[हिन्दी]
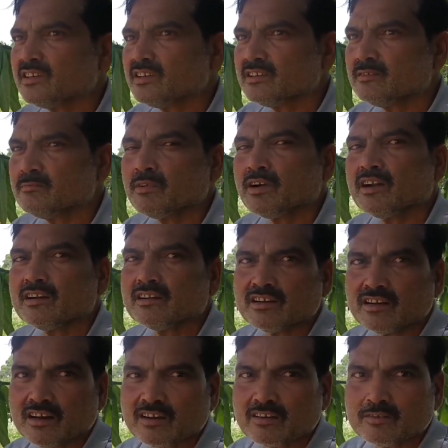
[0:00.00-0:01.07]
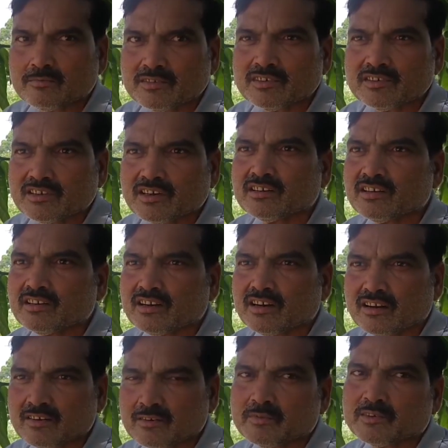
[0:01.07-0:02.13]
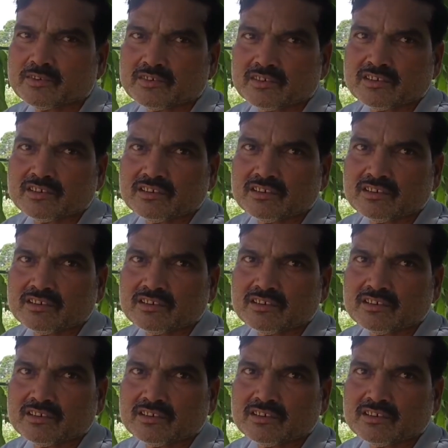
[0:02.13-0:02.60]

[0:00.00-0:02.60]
खेती पहाड़ी इलाकों में ठंडे इलाकों में होती